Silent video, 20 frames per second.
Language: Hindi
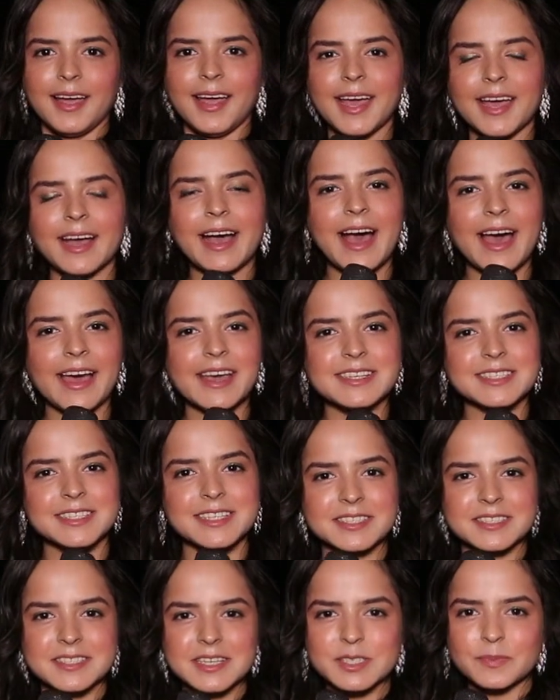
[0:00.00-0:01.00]
हे गाइस
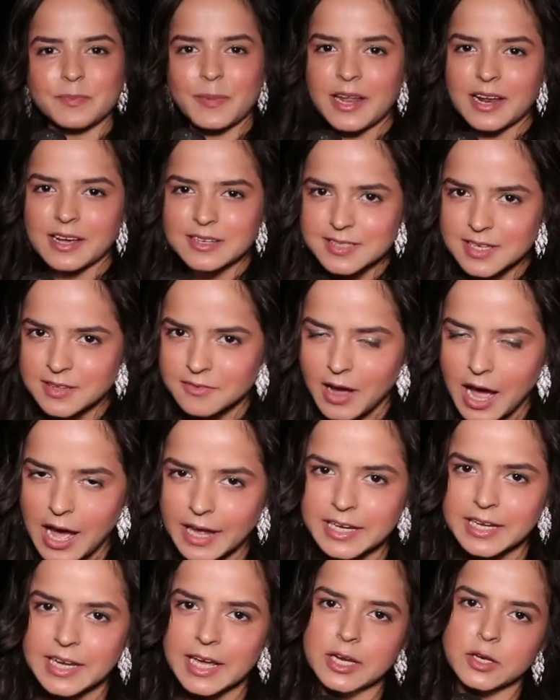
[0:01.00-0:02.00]
दिस इज पलक
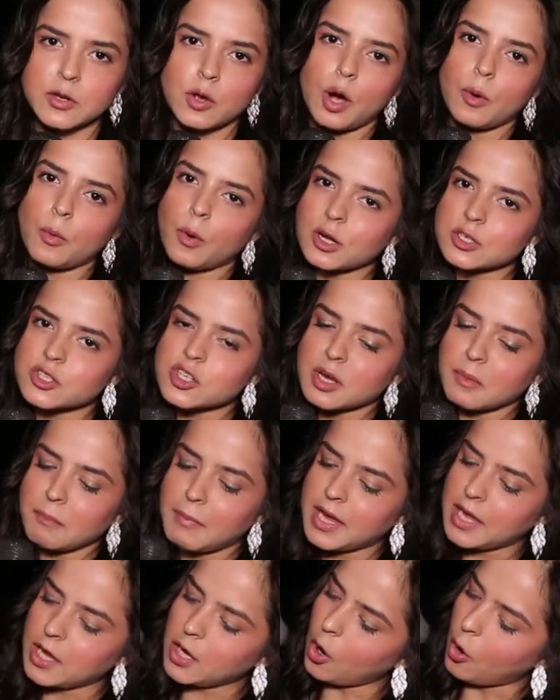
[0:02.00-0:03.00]
सिंवानी एंड यू आर वाचिंग
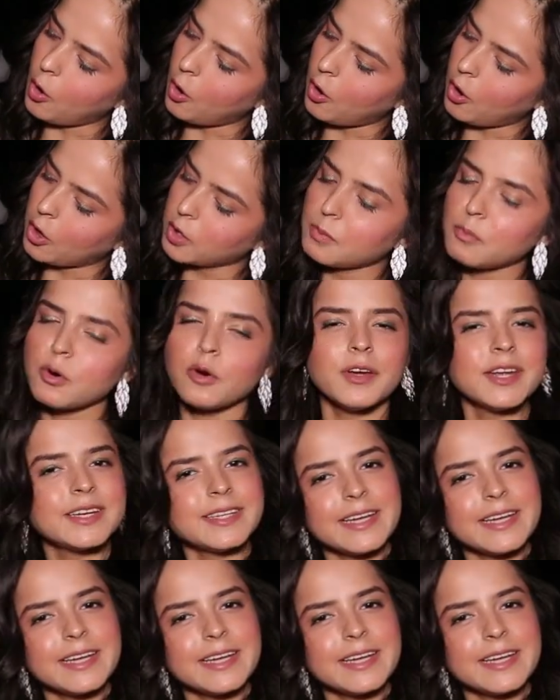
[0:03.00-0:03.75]
मी ऑन मूवी